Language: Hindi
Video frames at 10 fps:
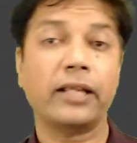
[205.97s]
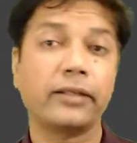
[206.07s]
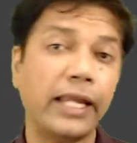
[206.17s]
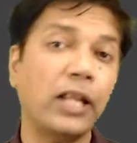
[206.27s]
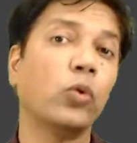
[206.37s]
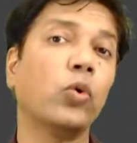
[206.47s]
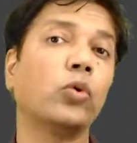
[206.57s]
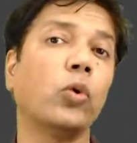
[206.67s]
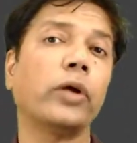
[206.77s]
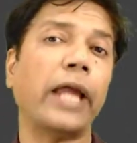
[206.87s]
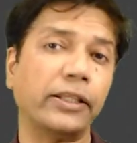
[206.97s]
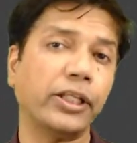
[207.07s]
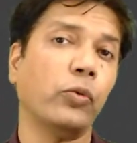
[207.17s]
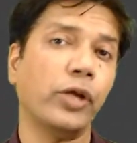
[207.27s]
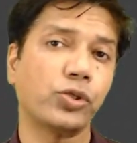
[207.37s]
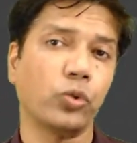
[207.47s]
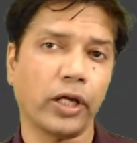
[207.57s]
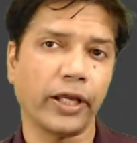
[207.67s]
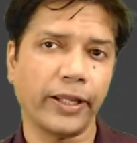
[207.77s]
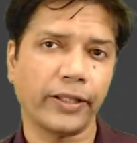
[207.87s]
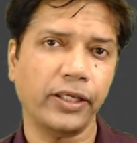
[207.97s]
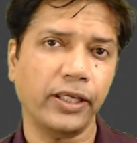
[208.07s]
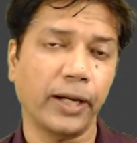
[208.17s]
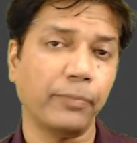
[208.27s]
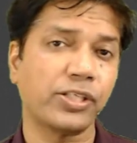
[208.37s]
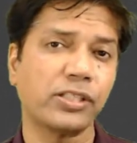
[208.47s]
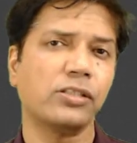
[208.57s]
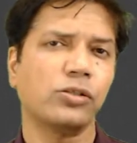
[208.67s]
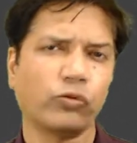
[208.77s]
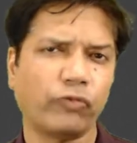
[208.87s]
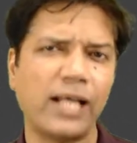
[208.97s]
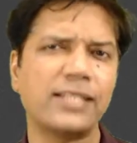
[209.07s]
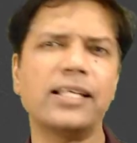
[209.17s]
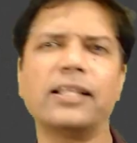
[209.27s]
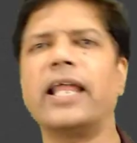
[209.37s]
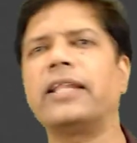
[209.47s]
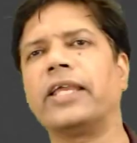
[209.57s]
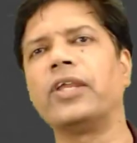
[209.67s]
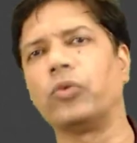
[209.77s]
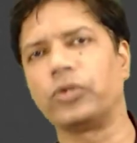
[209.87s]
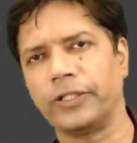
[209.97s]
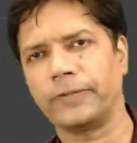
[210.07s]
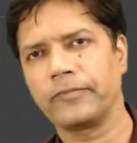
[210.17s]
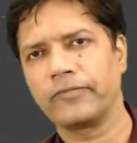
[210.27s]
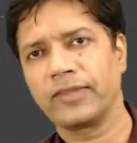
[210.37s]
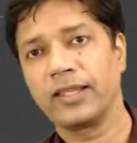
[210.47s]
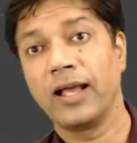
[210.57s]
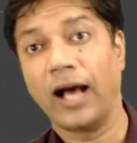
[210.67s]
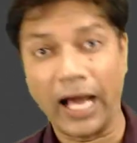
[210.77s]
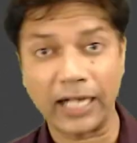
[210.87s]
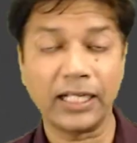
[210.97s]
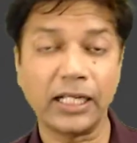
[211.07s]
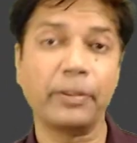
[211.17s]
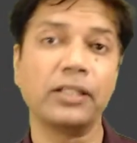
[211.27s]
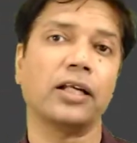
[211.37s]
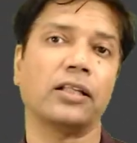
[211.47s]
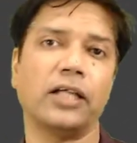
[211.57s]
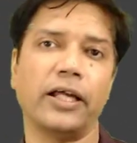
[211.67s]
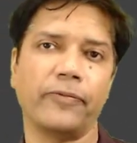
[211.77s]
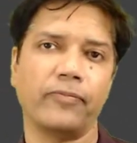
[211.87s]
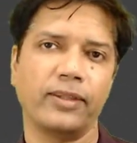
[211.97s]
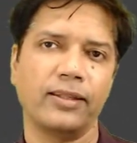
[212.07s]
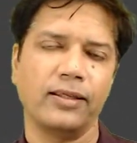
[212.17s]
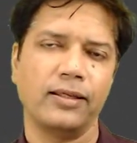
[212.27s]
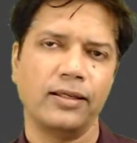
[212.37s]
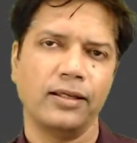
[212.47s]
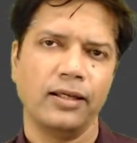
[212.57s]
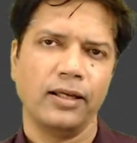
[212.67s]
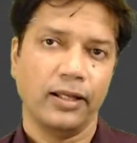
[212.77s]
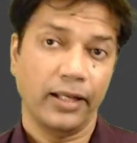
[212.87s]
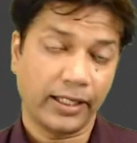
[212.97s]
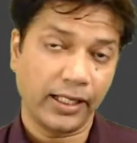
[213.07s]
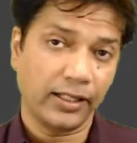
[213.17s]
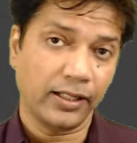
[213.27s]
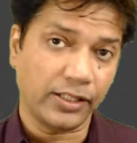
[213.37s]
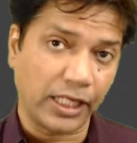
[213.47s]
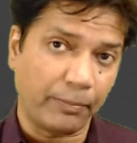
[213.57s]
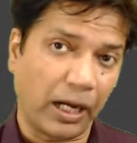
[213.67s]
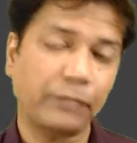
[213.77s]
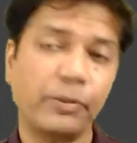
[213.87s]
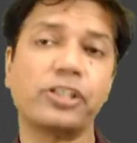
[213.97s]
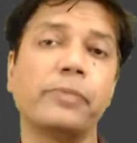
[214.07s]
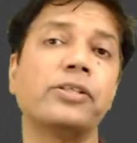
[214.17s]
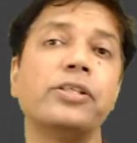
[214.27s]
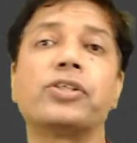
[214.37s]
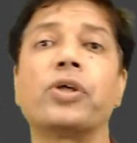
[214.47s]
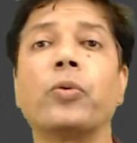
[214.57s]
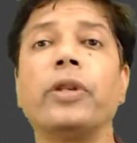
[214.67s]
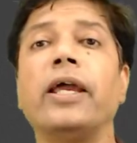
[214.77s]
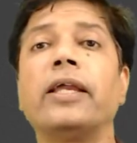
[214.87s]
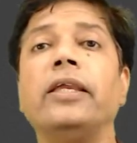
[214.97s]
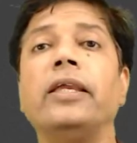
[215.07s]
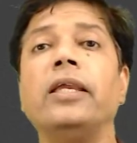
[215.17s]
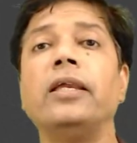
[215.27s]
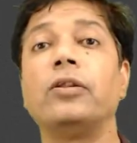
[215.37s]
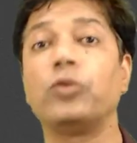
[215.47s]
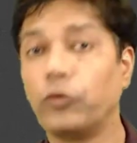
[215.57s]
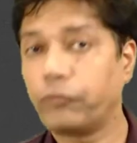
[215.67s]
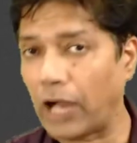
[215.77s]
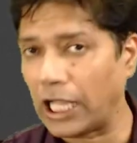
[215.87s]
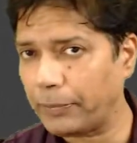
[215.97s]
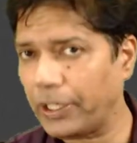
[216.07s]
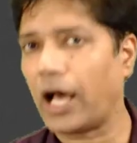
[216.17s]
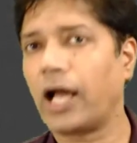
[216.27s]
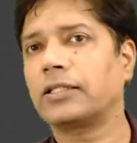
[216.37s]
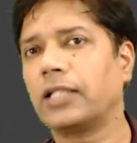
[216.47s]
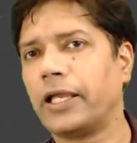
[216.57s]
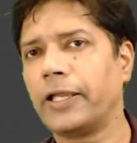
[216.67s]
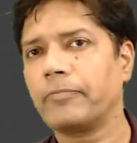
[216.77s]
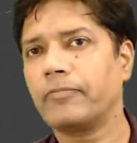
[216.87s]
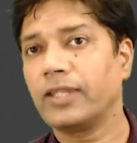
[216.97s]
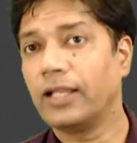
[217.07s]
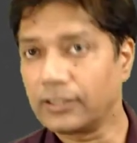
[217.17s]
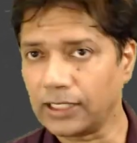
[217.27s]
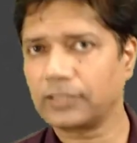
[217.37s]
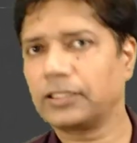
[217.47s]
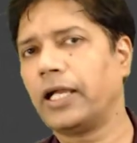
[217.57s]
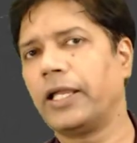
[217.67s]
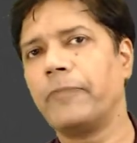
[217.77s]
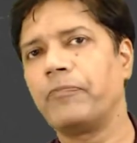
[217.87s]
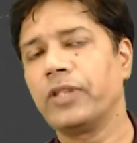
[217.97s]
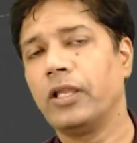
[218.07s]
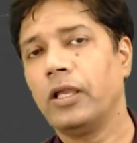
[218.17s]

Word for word: मैंने कई लोगों को कहते हुए सुना है कि अब इस तूफान से लड़ाई नहीं होती हारने का मन करता है लेकिन यह बात भी समझने जरूरी है कि तूफान भी हारता है थकता है